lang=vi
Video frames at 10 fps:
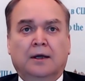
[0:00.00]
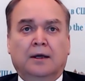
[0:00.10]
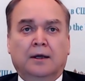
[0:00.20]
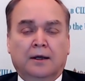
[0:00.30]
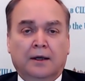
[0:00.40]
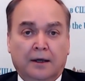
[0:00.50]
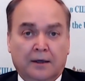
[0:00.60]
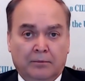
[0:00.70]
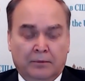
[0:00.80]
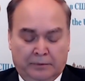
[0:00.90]
trữ,
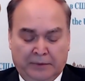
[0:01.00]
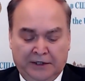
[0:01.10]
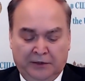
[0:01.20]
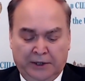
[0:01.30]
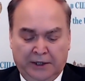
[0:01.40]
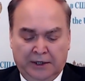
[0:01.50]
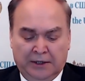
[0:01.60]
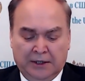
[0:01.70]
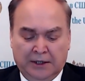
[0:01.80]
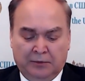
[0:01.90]
bảo trì, cũng
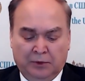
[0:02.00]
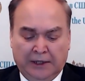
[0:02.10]
như ngừng